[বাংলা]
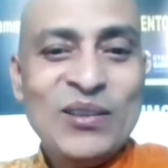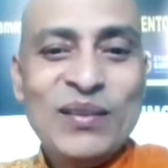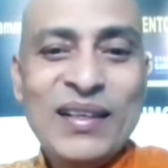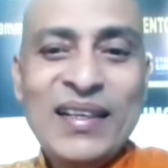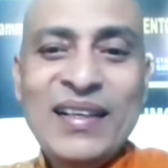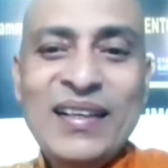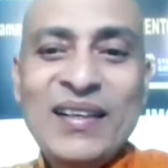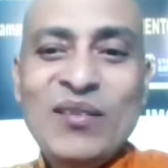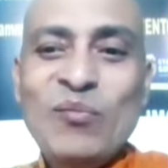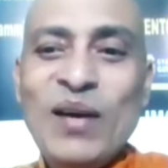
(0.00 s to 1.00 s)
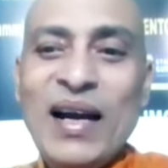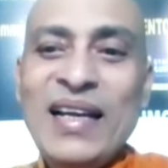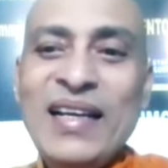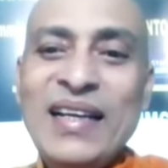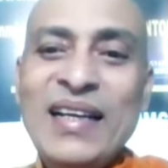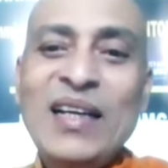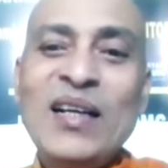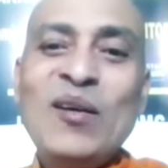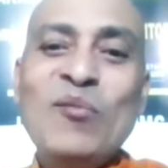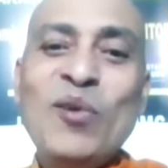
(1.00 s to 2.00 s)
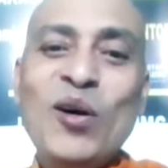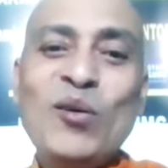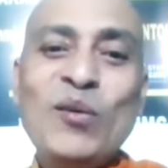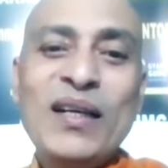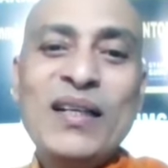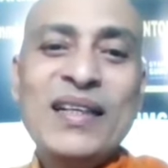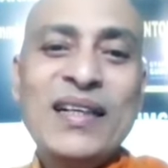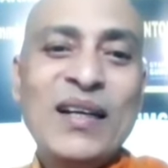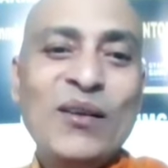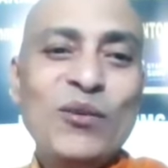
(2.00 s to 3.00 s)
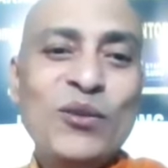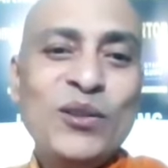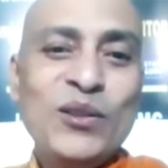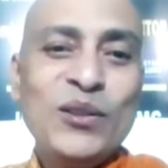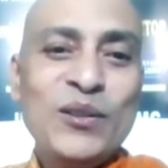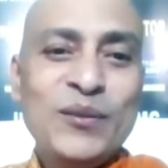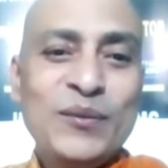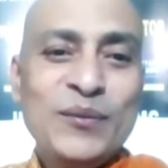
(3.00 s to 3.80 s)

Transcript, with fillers: তুমি বাহিরে ভগবানকে কেন খুঁজছো